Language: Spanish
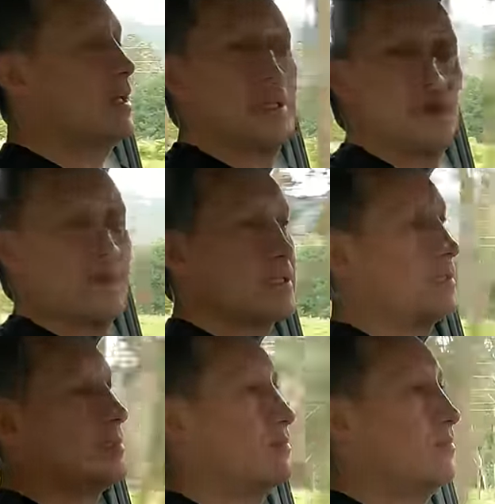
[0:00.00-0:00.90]
que eso pues
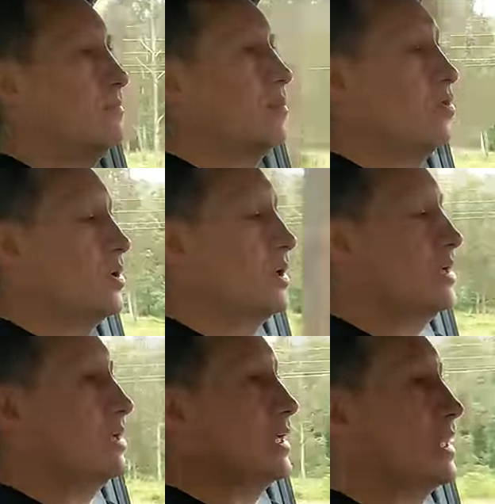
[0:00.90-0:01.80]
es muy
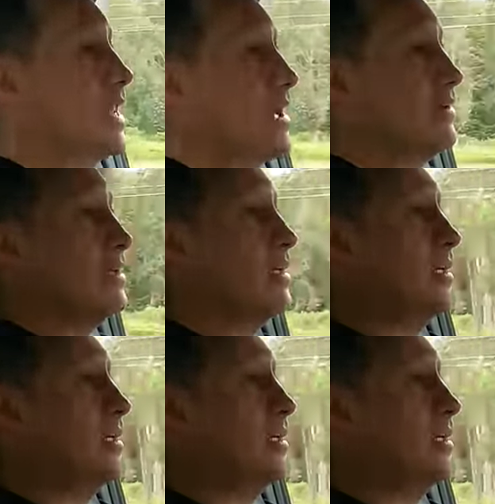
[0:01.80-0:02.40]
claro